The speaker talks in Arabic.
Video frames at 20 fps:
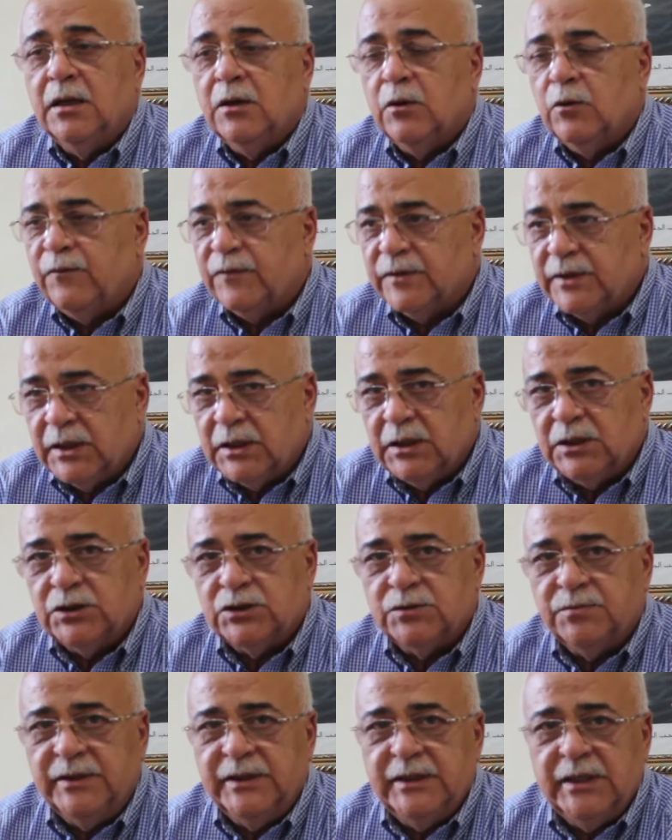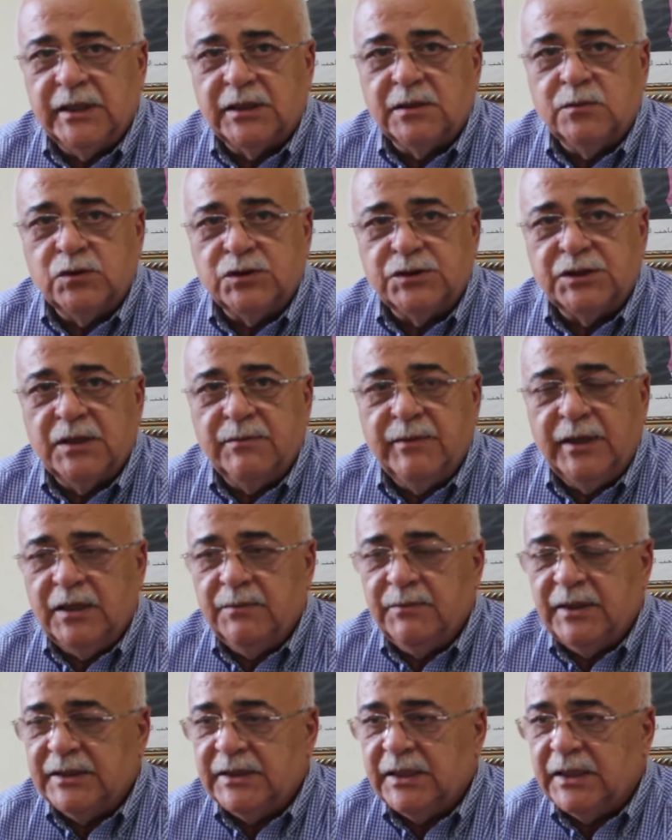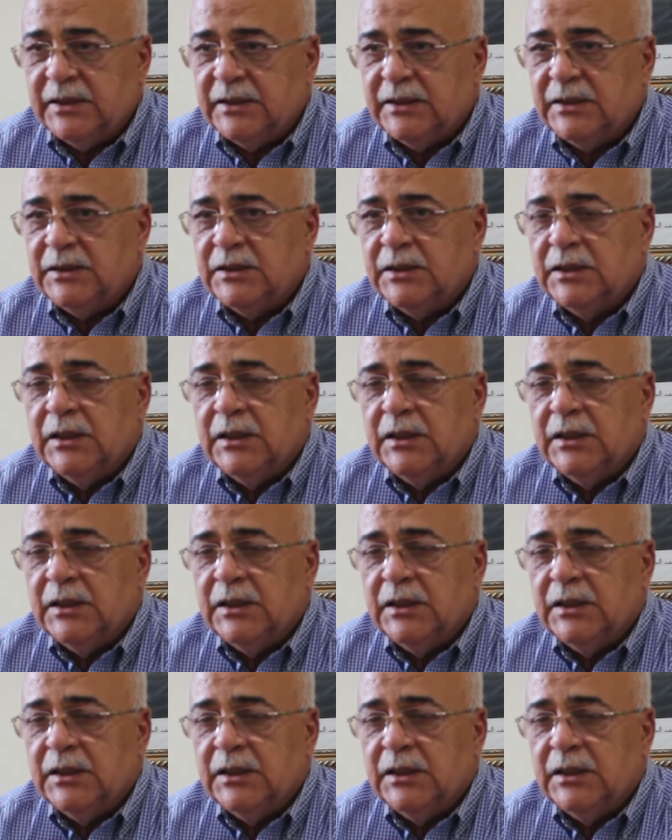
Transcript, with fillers: وفضل جمعيات المجتمع المدني